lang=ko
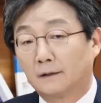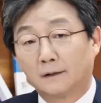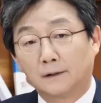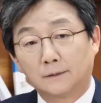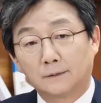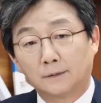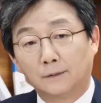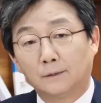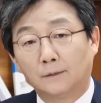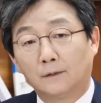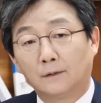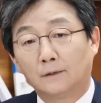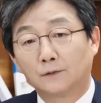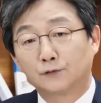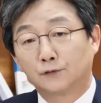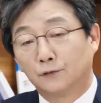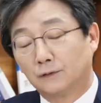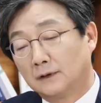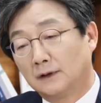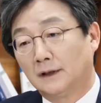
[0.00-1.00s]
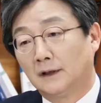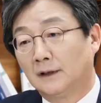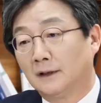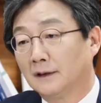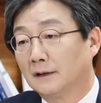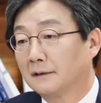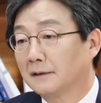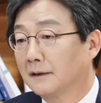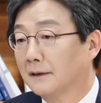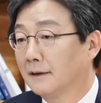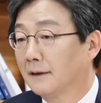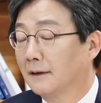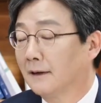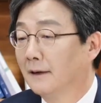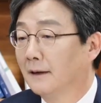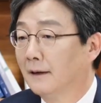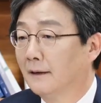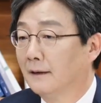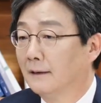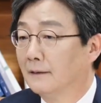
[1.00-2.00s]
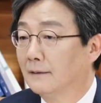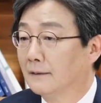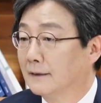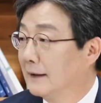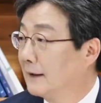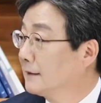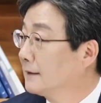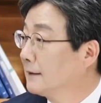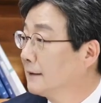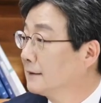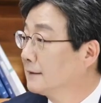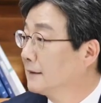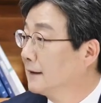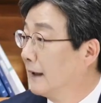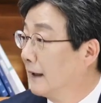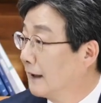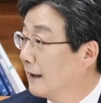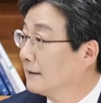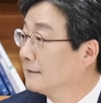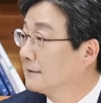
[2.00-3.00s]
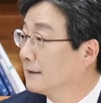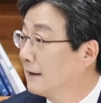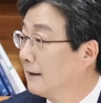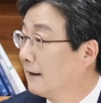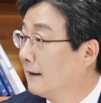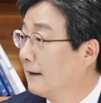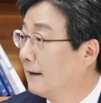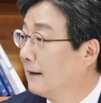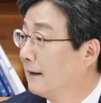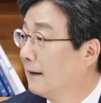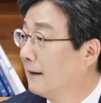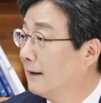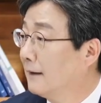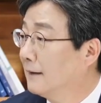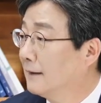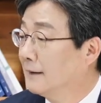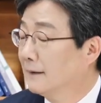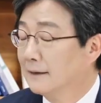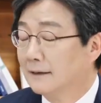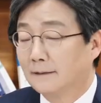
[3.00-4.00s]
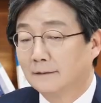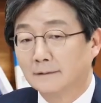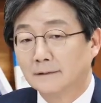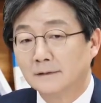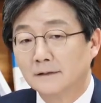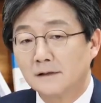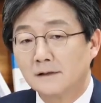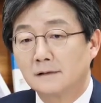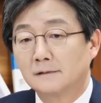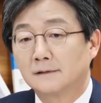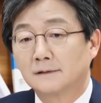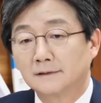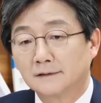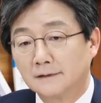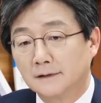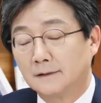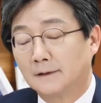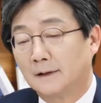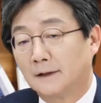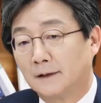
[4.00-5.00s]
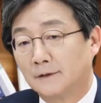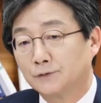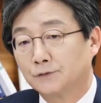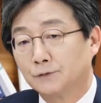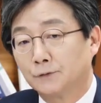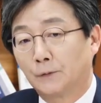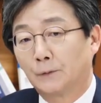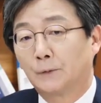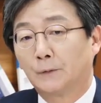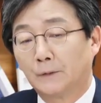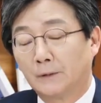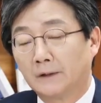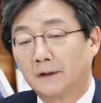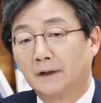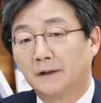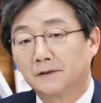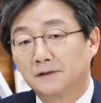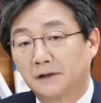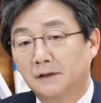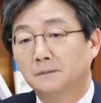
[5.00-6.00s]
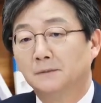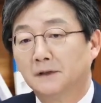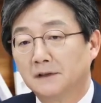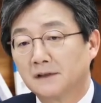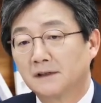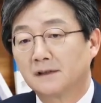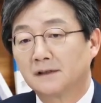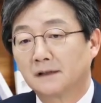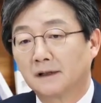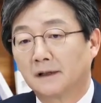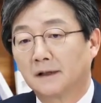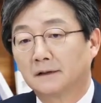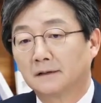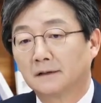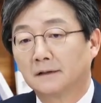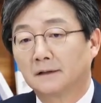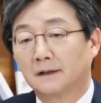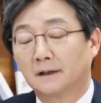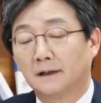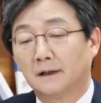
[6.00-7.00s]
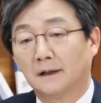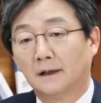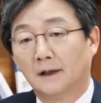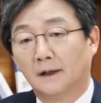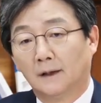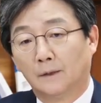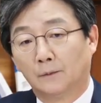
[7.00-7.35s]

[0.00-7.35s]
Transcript: 그래도 손이 이렇게 어, 야당한테는 안 간다. 이런 정서가 수도권의 젊은 층에 특히